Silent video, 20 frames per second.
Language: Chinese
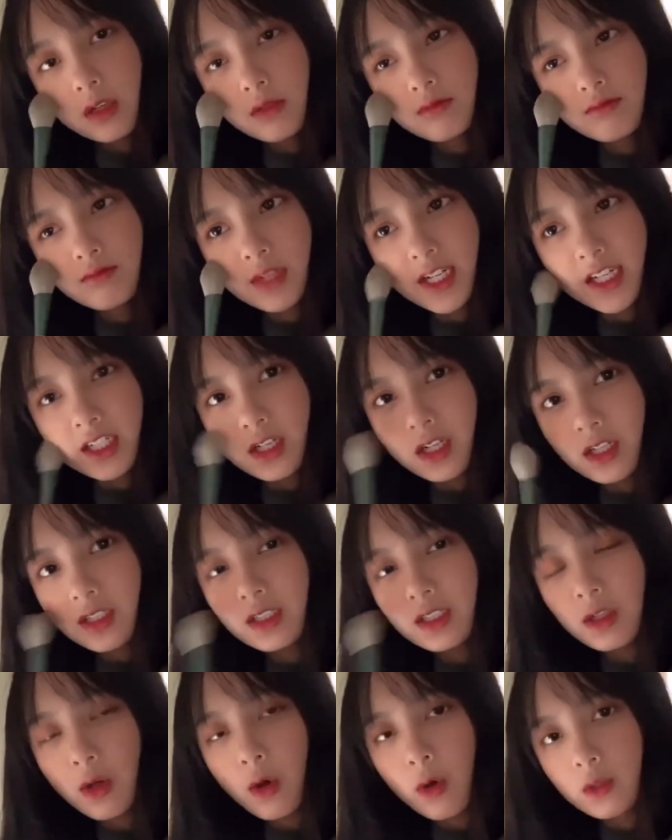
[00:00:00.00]
脸上跟
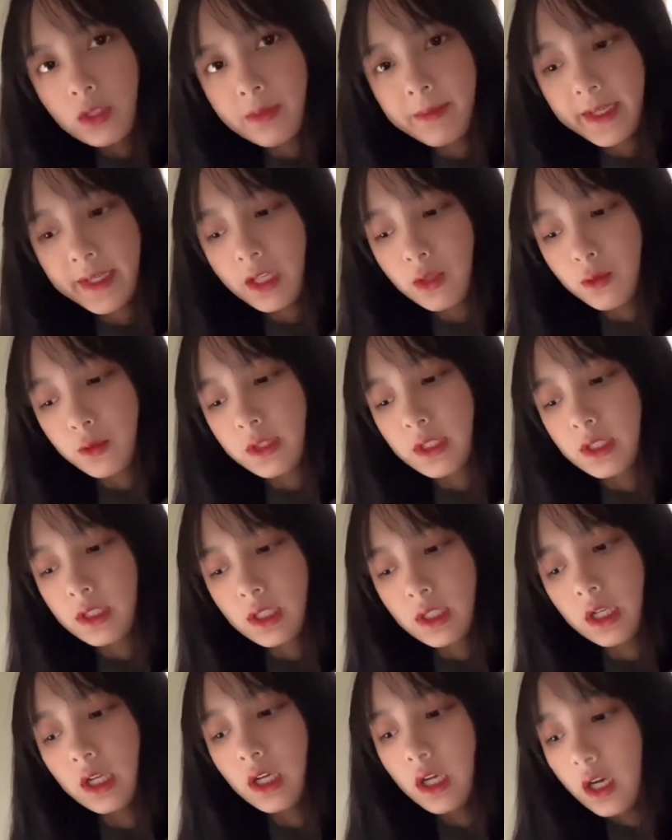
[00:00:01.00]
猴子屁股似的。
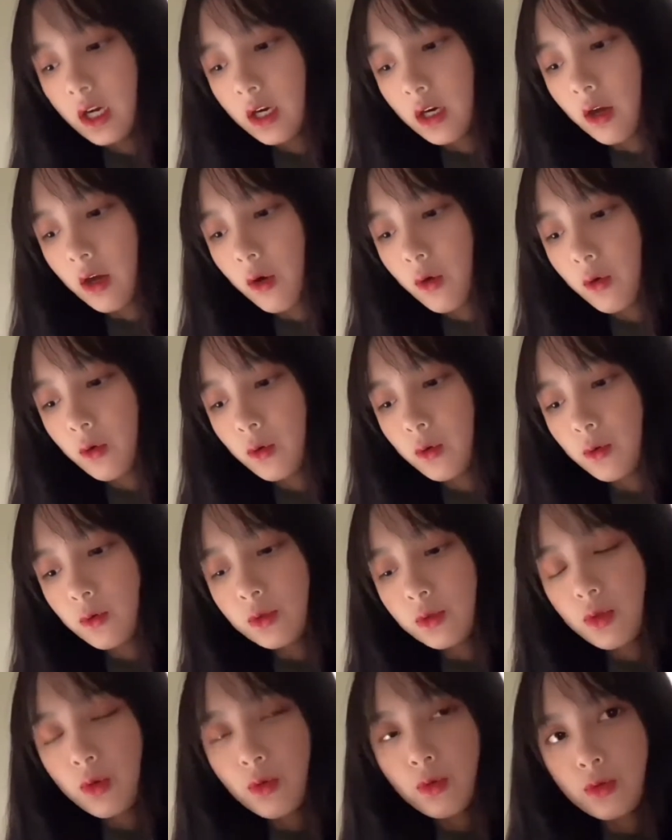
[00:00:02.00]
然后
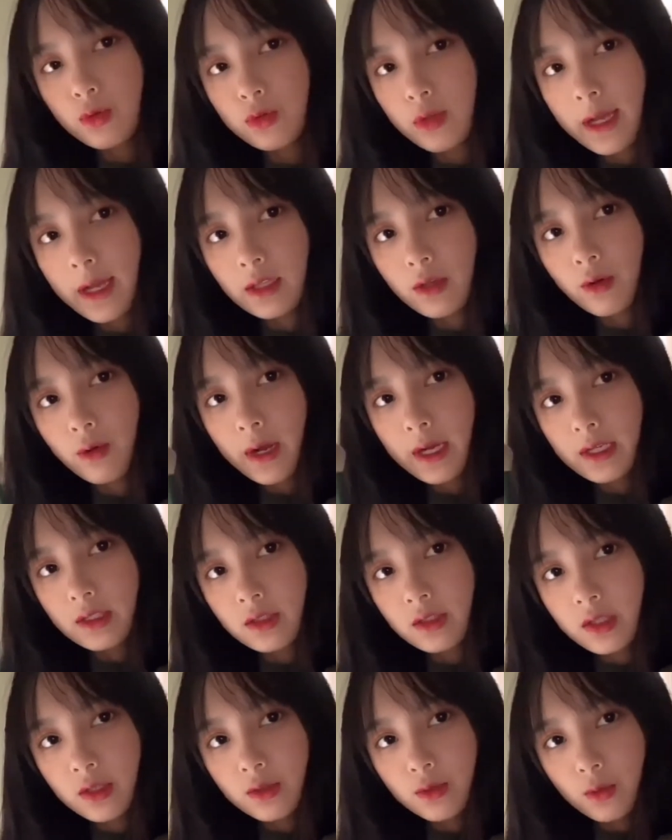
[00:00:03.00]
修容刷的话是
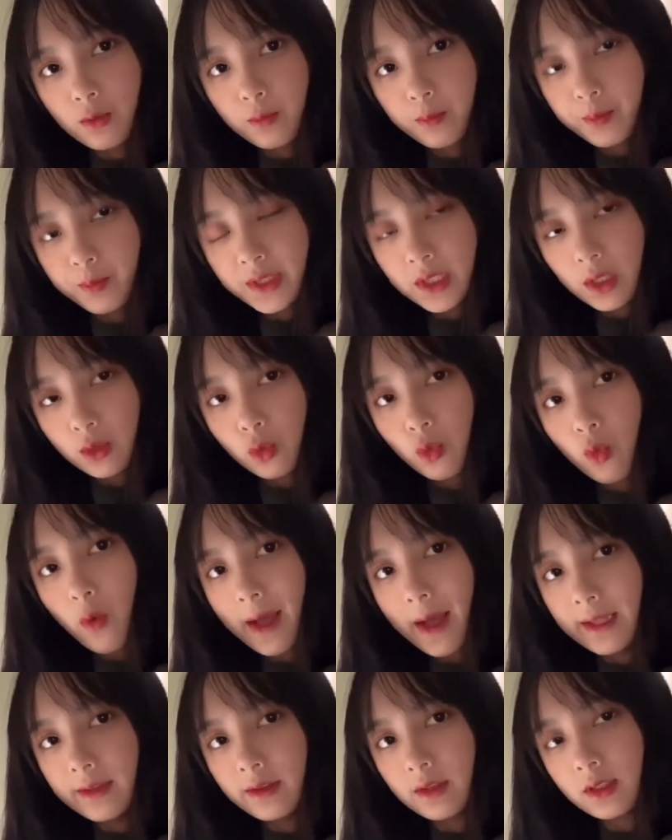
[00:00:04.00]
这种比较短
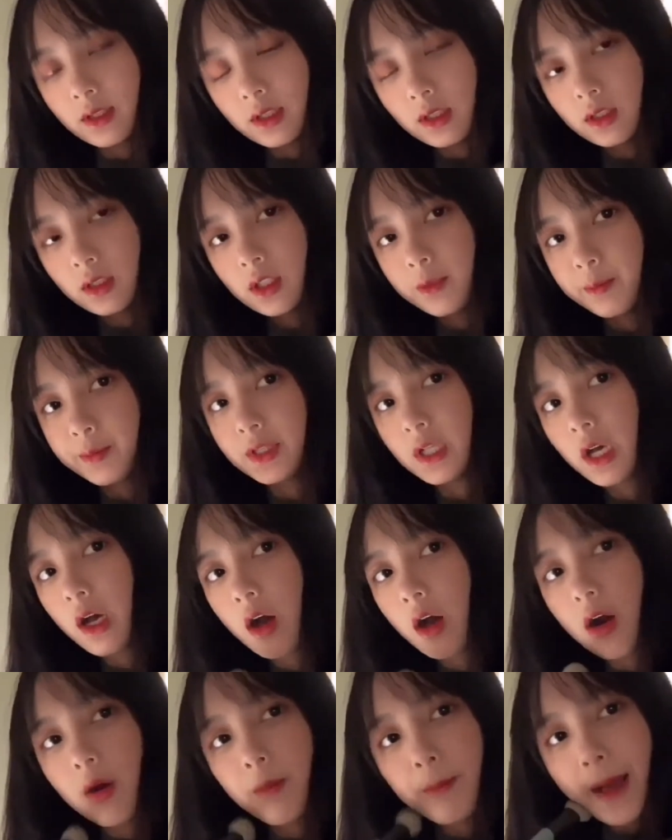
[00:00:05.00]
的，比较
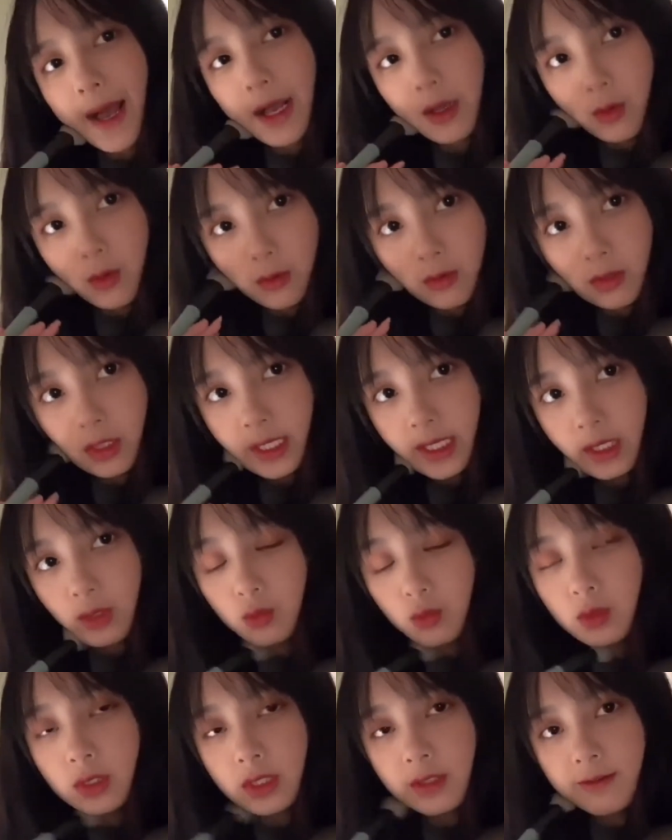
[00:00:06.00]
好把控力度
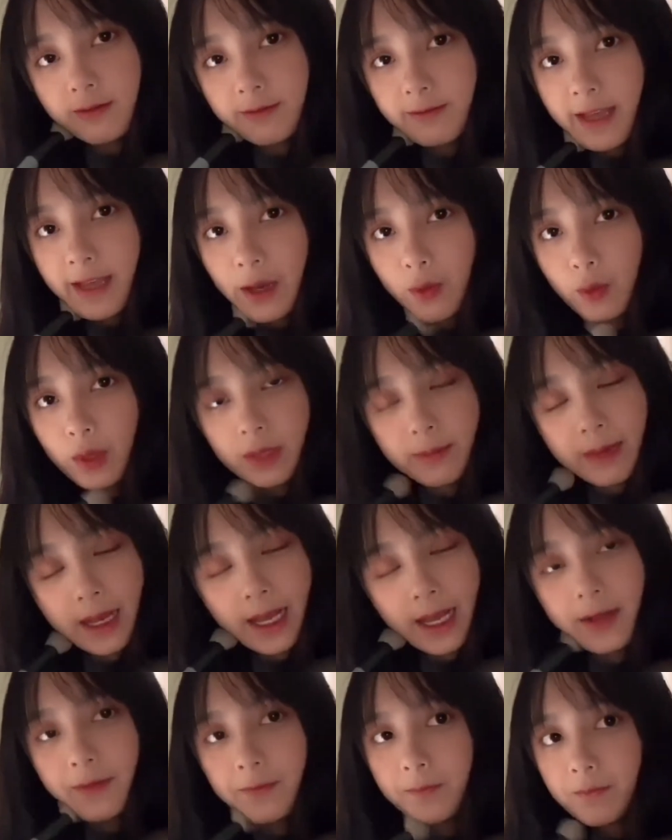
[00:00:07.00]
跟范围吧，
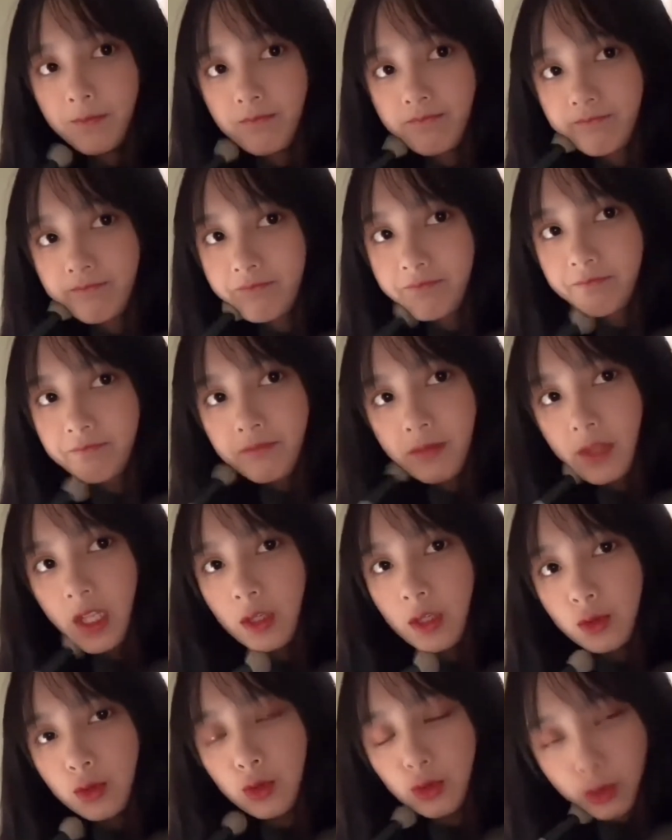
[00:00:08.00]

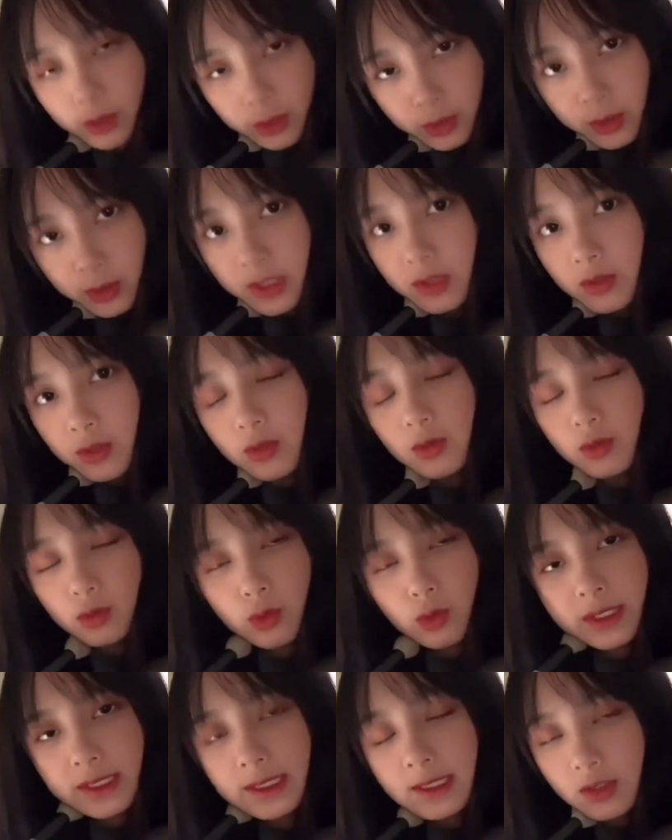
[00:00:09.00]
就对新对
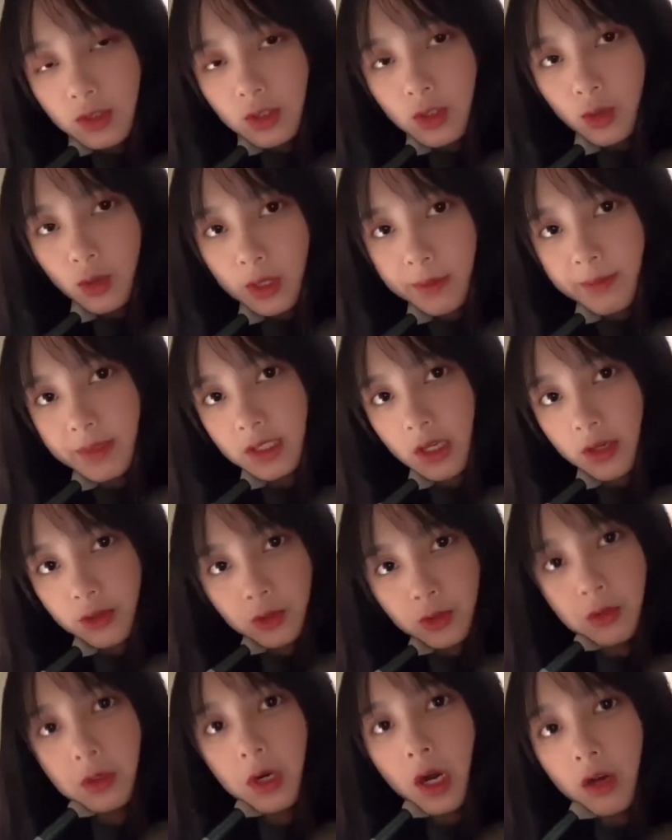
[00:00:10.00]
新手会比较友
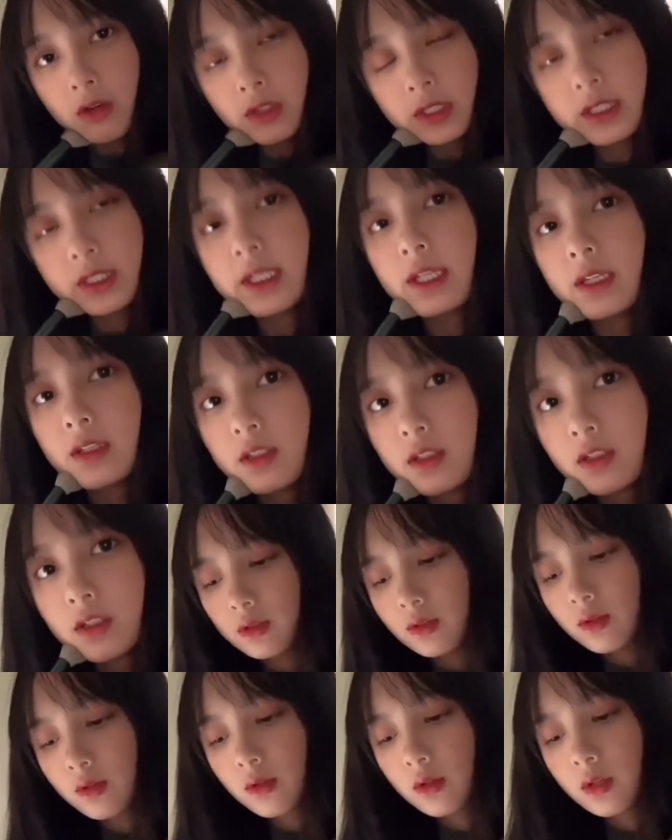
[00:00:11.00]
好一点。
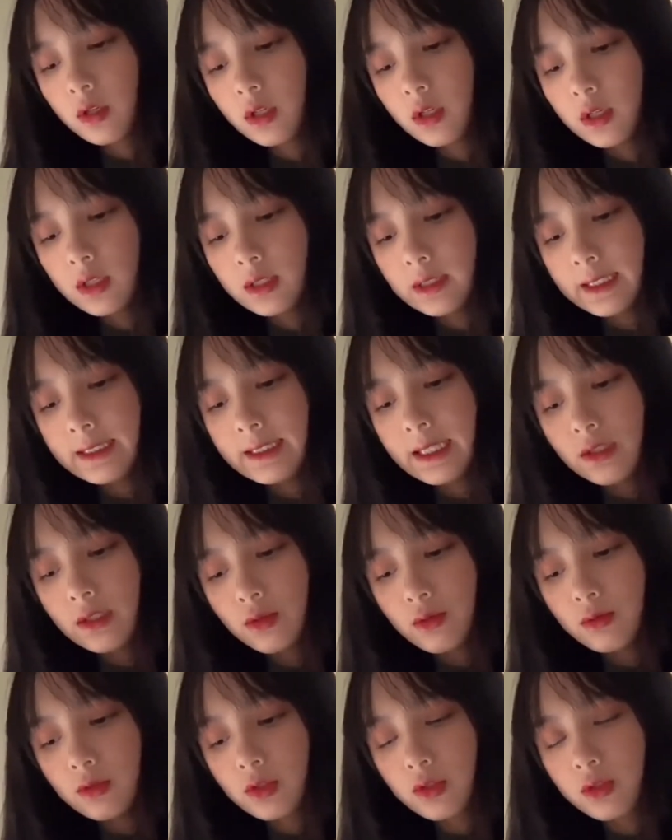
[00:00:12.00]
他家送
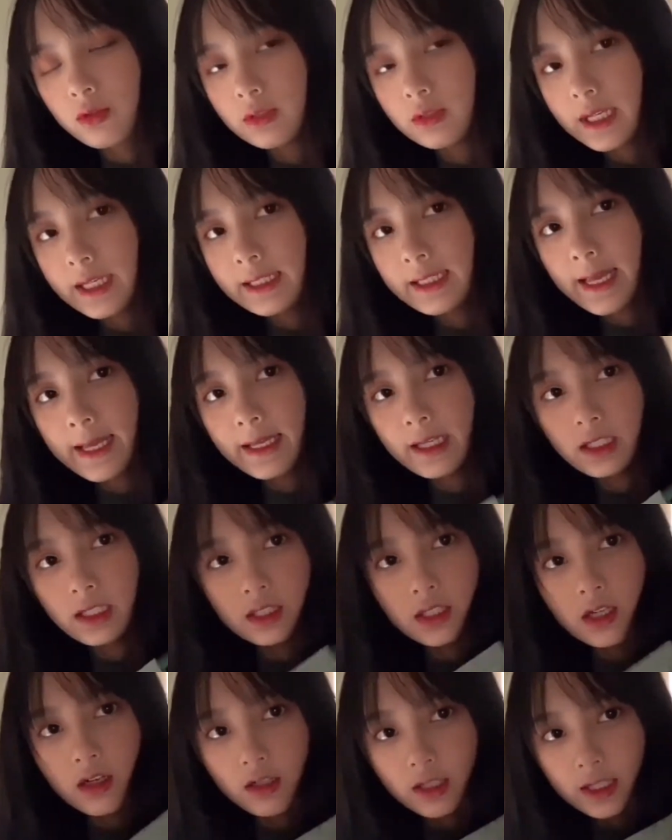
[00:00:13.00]
的收纳袋也很
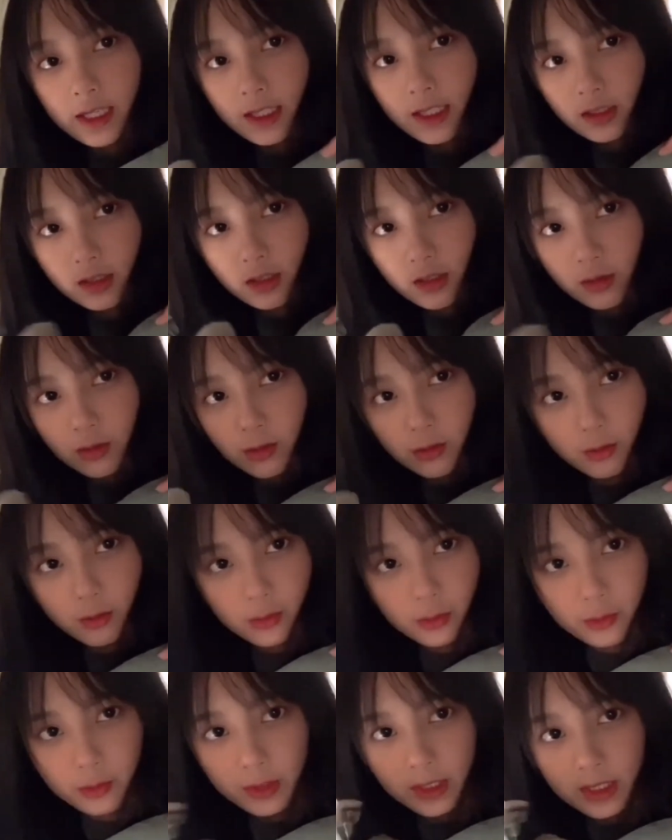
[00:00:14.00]
好看，是这种
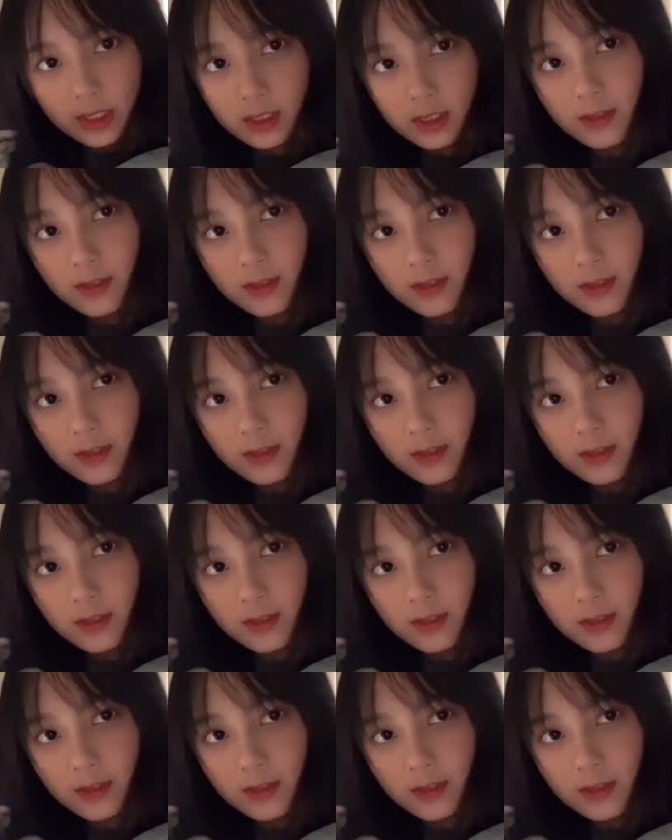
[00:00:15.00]
绿色